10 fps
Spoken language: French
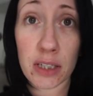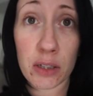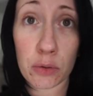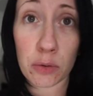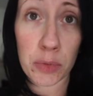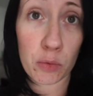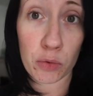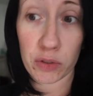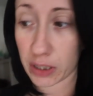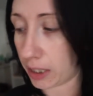d'économie donc
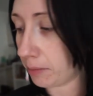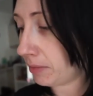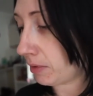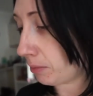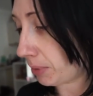c'est quand même